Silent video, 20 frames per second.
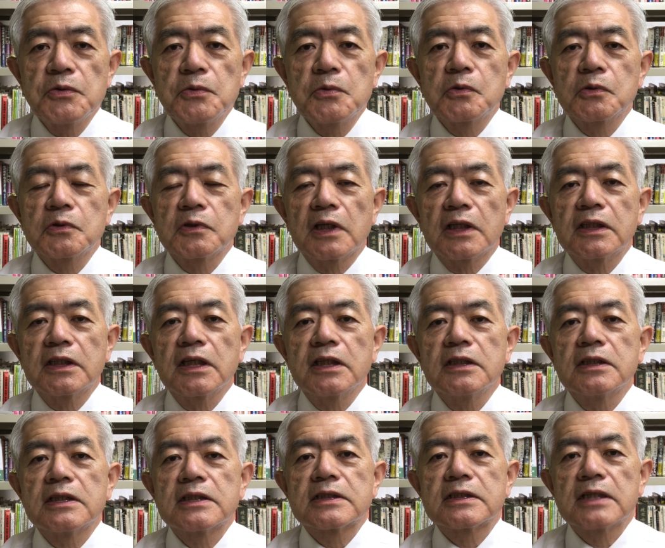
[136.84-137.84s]
いうことだった
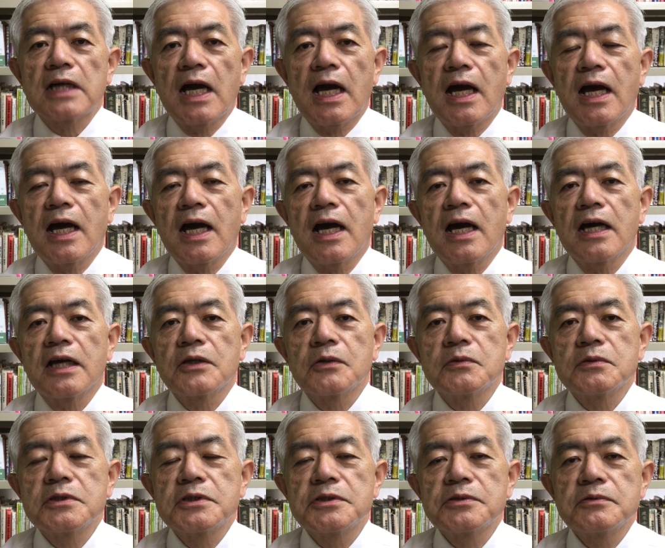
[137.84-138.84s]
んですがあ
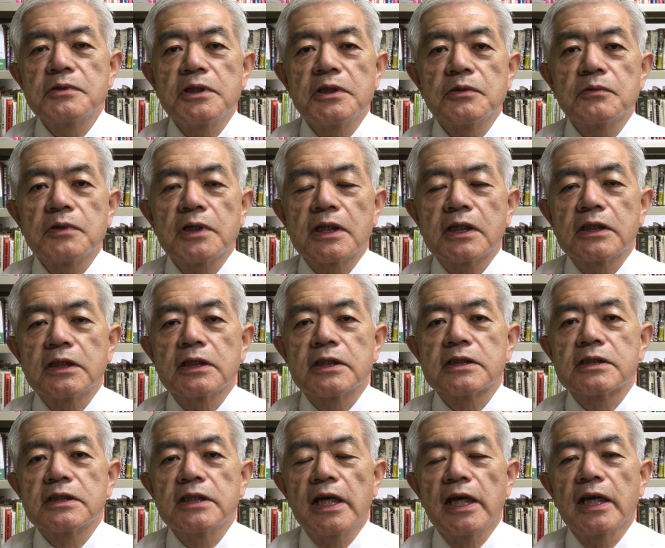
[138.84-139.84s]
40人の中でで
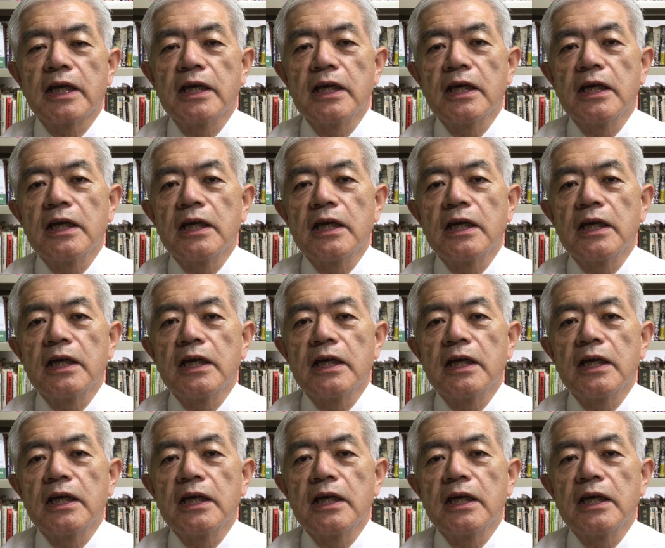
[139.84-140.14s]
すね、